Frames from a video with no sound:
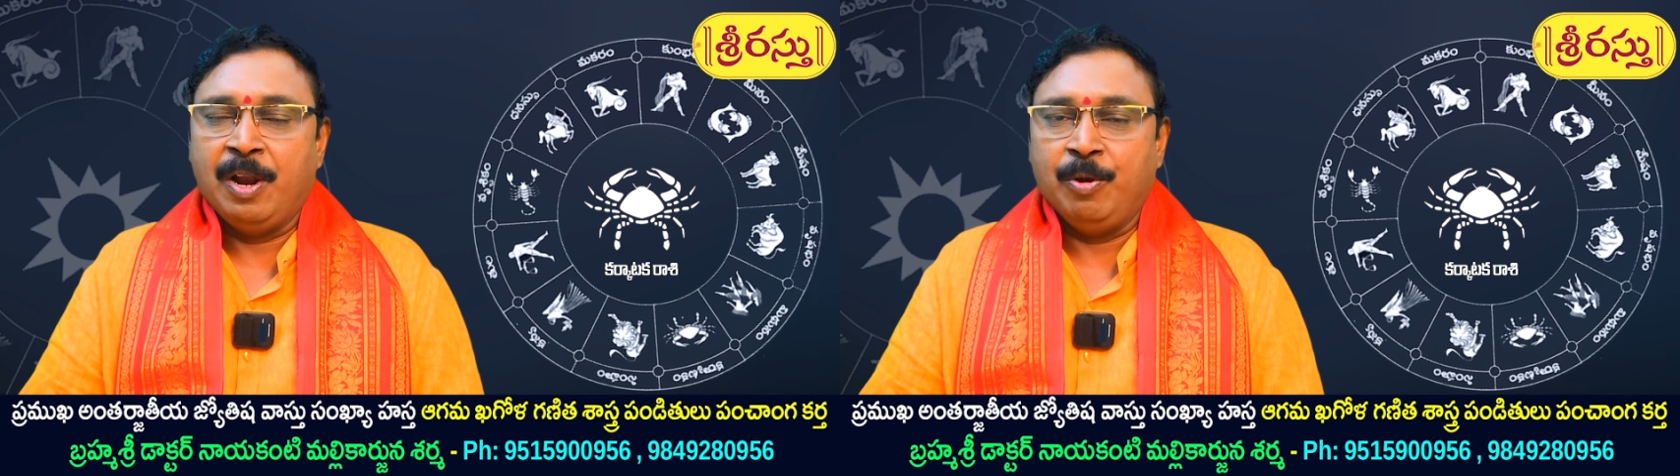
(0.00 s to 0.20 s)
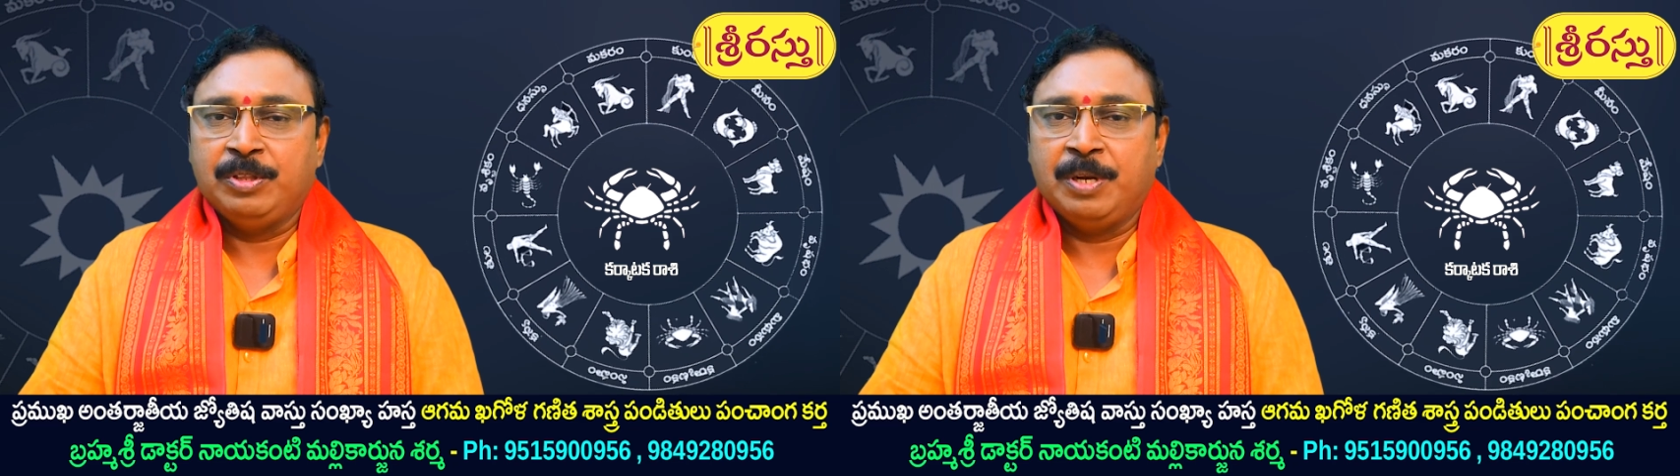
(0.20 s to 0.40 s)

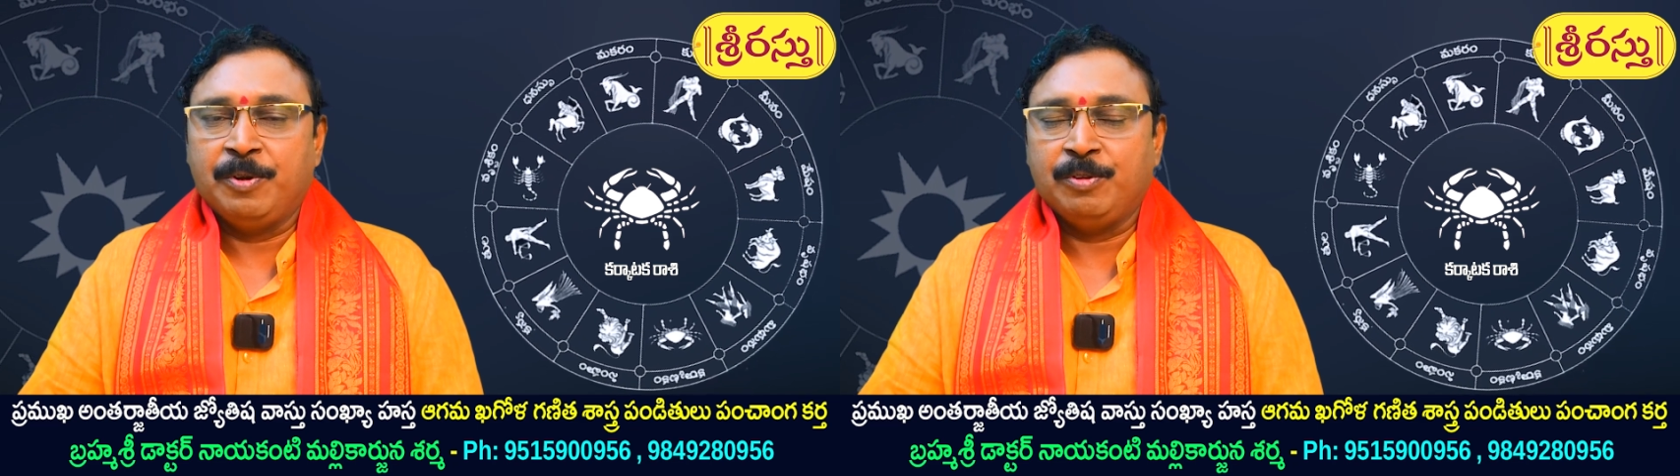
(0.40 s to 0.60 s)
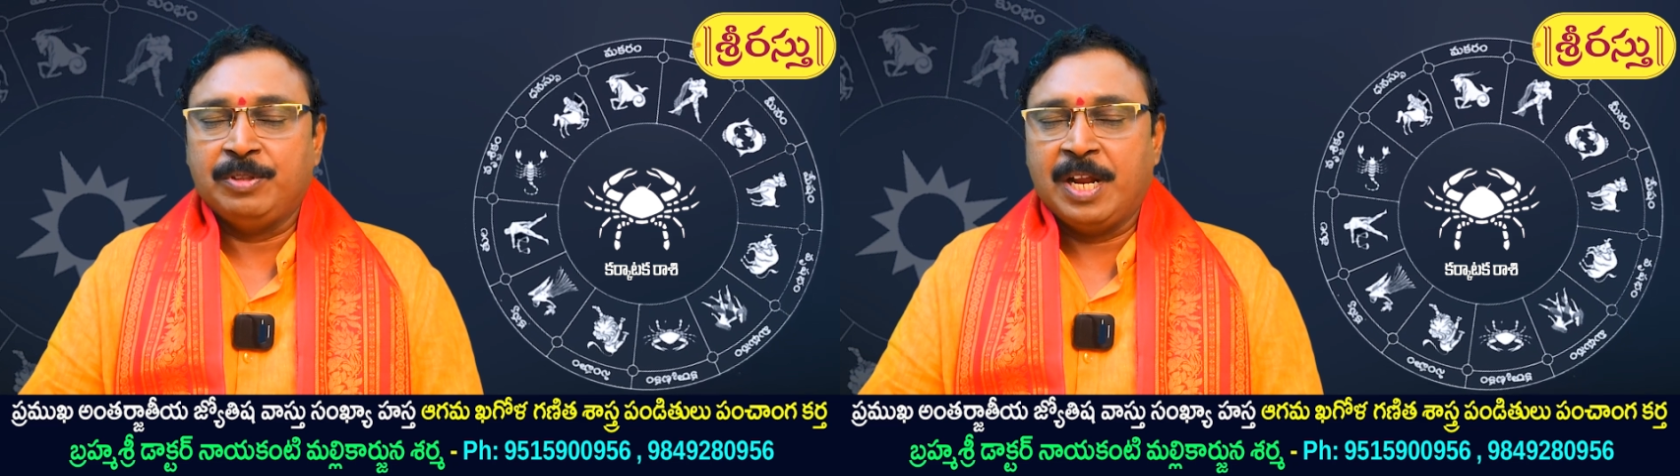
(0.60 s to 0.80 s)
రౌద్రం
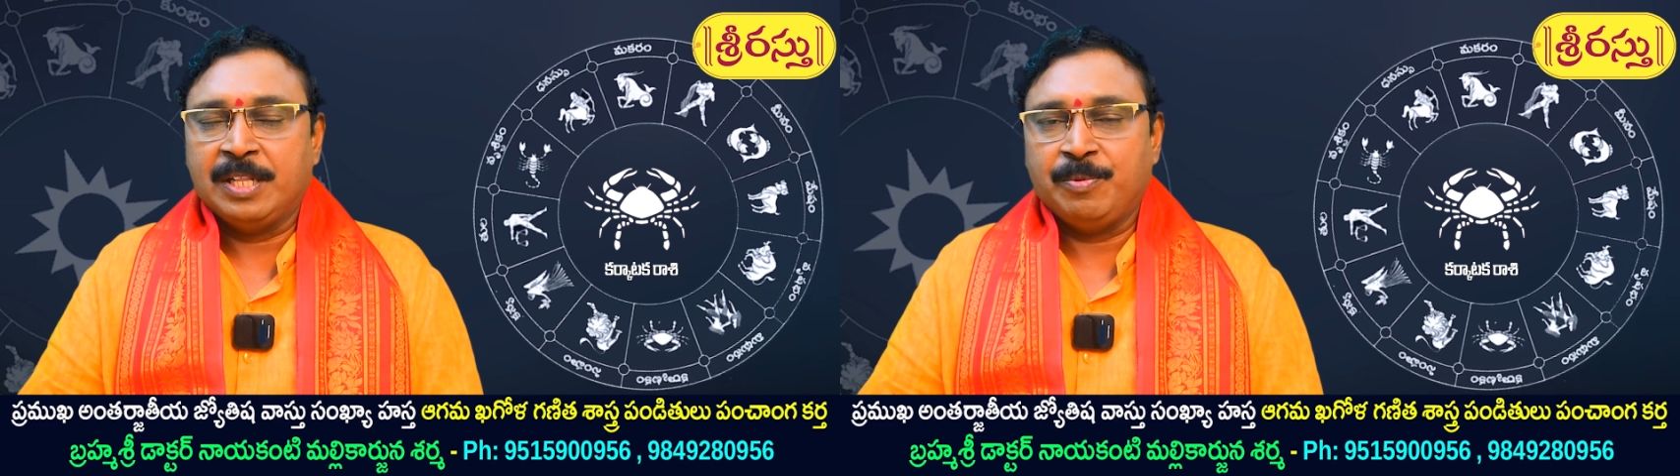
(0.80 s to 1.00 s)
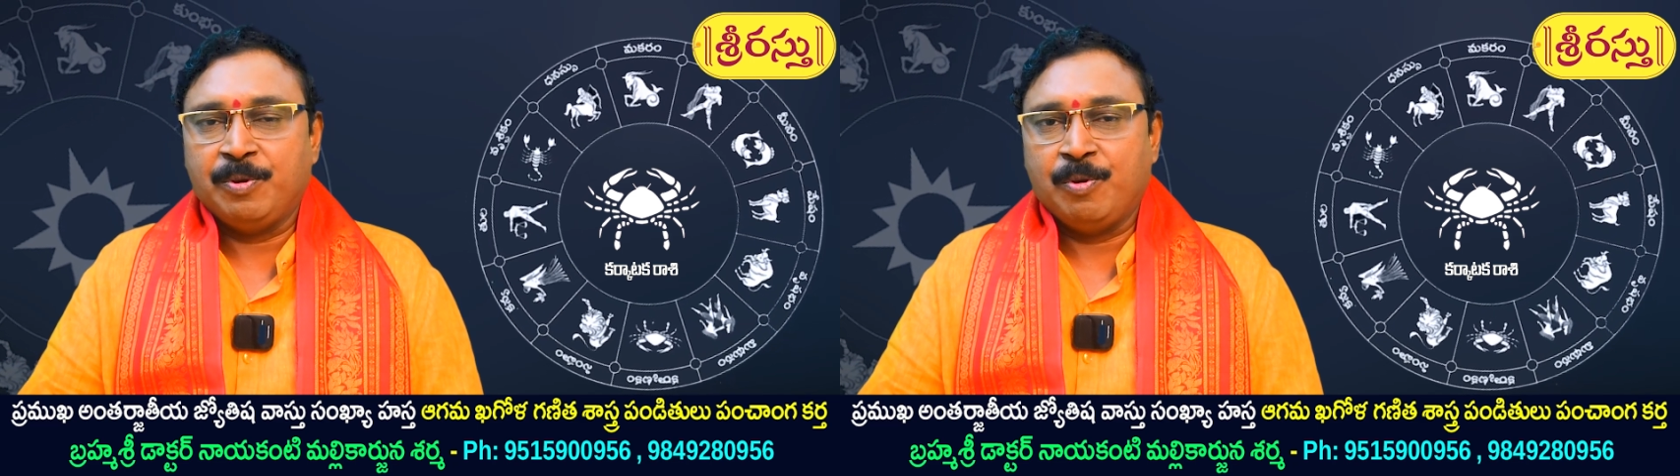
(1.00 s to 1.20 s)

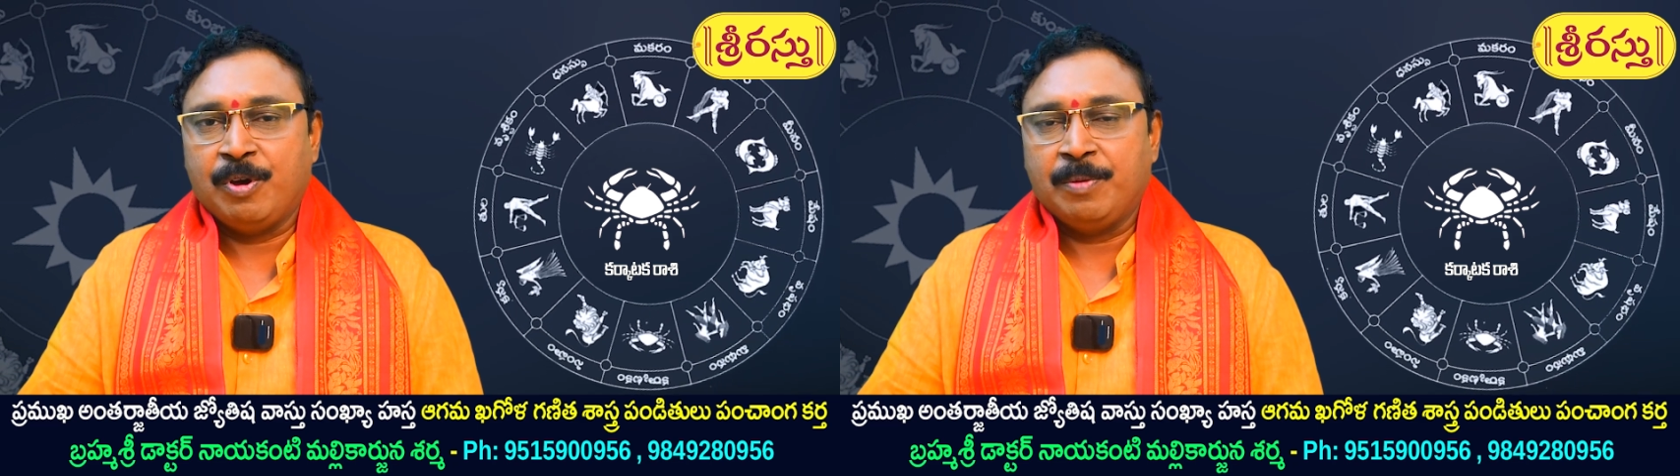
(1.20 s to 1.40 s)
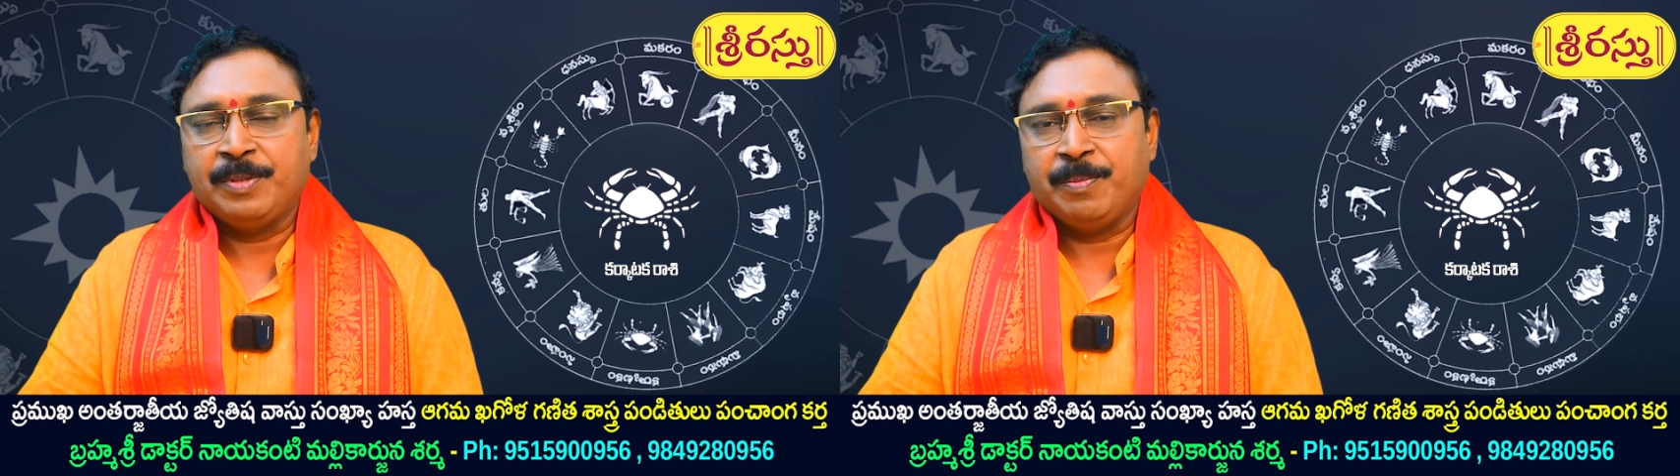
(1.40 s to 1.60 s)
రౌద్రాత్మం
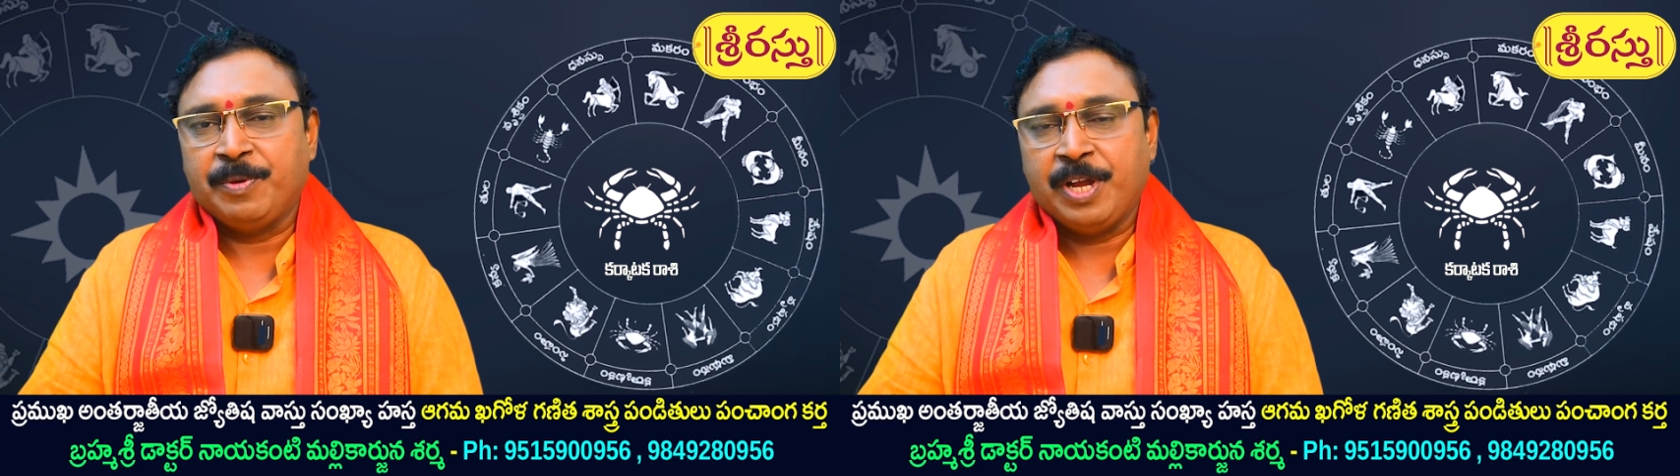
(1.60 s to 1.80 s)
ఘోరం తమ